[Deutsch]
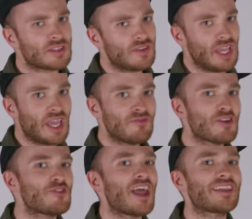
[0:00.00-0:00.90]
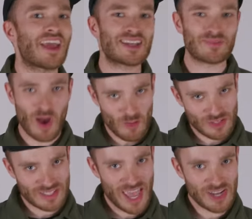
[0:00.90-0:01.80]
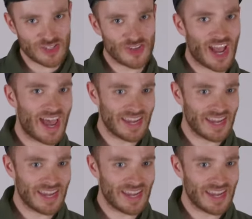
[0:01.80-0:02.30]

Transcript: Deswegen gehen wir vielleicht erstmal auf das Herzstück